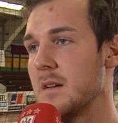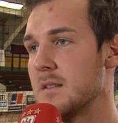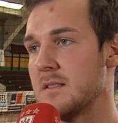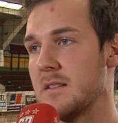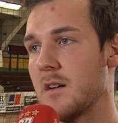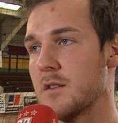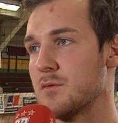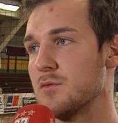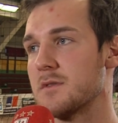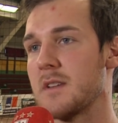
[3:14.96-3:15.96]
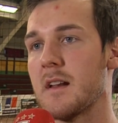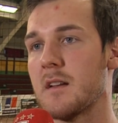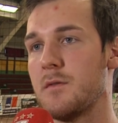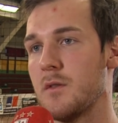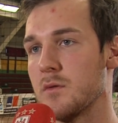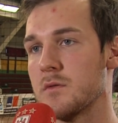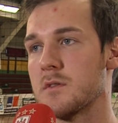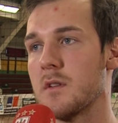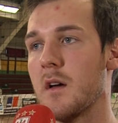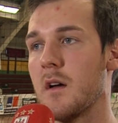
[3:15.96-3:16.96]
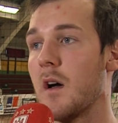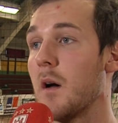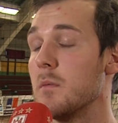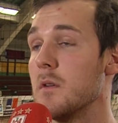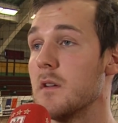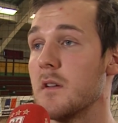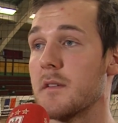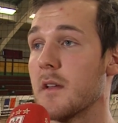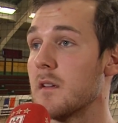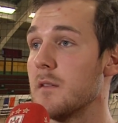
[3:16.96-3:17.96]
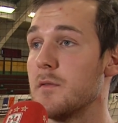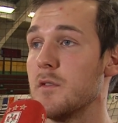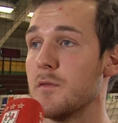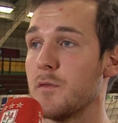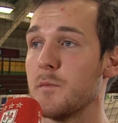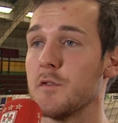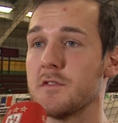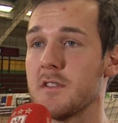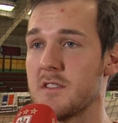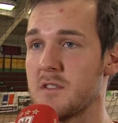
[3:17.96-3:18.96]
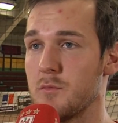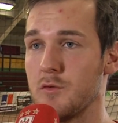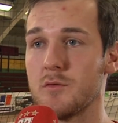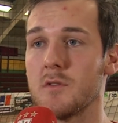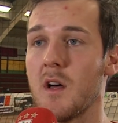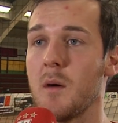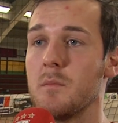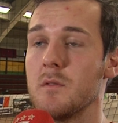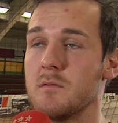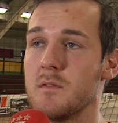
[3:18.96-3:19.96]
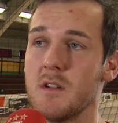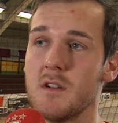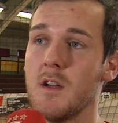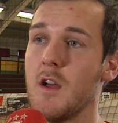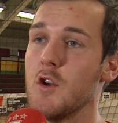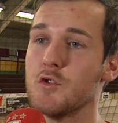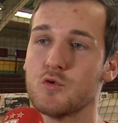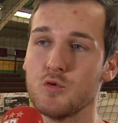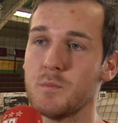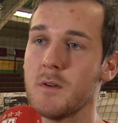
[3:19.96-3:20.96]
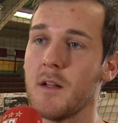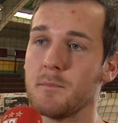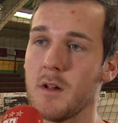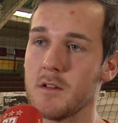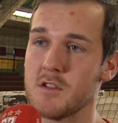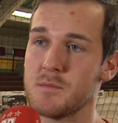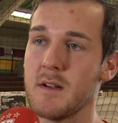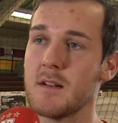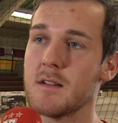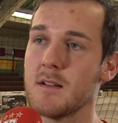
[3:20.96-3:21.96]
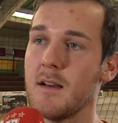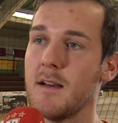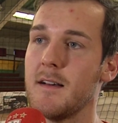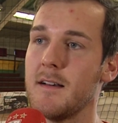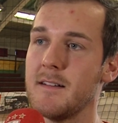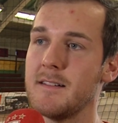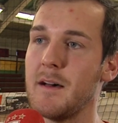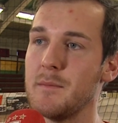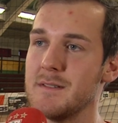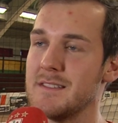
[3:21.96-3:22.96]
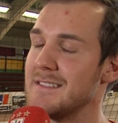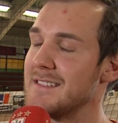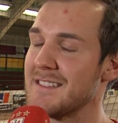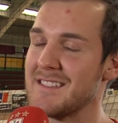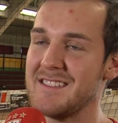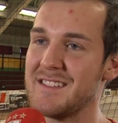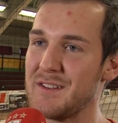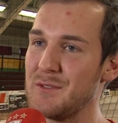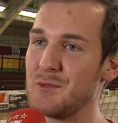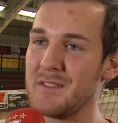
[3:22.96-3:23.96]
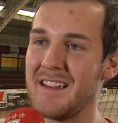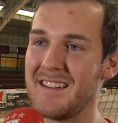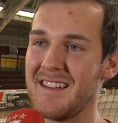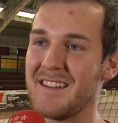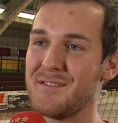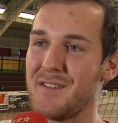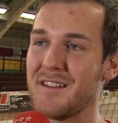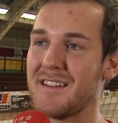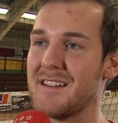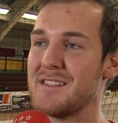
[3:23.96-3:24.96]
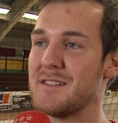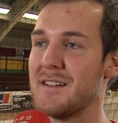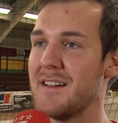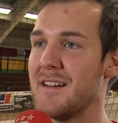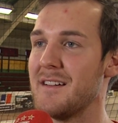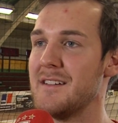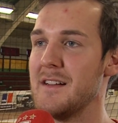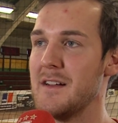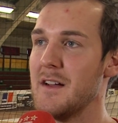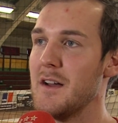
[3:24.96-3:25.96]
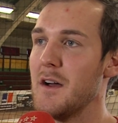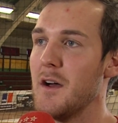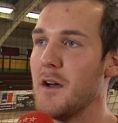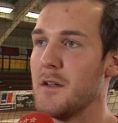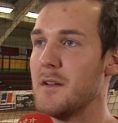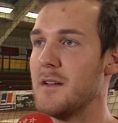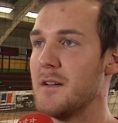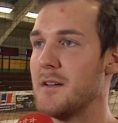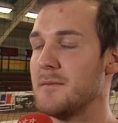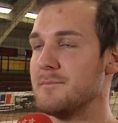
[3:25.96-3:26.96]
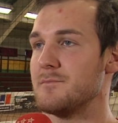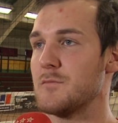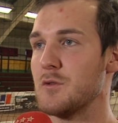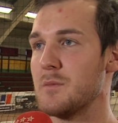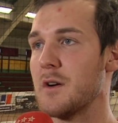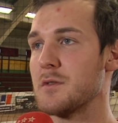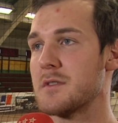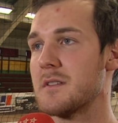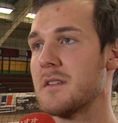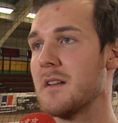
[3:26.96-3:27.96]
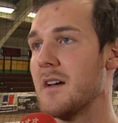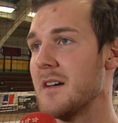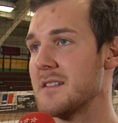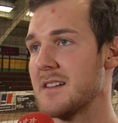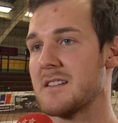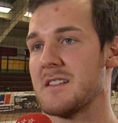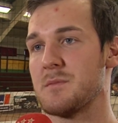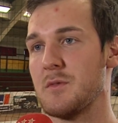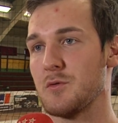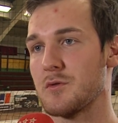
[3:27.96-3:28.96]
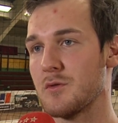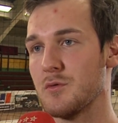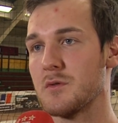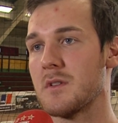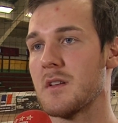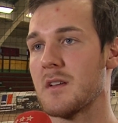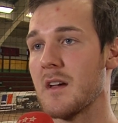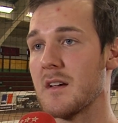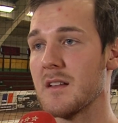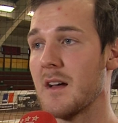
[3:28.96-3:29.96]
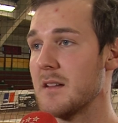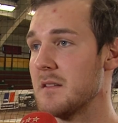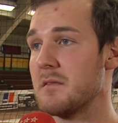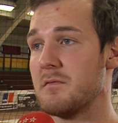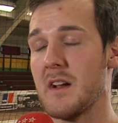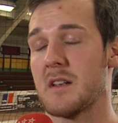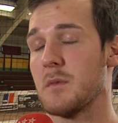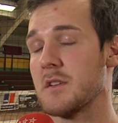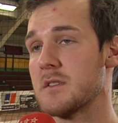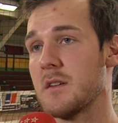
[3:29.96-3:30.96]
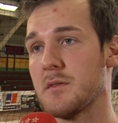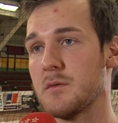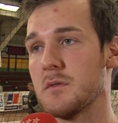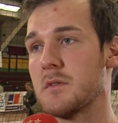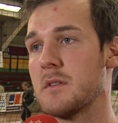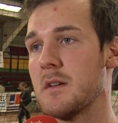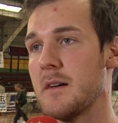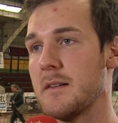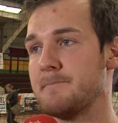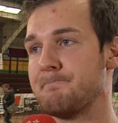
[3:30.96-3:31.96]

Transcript: sie war so stark für uns. Äh, aber ich denke, für 25 Minuten haben wir super Handball gespielt. Äh, aber das ist nicht genug ne, gegen Frankreich. Äh, ähm, du brauchst 60 äh, Minuten gut gegen eine Weltmannschaft und äh,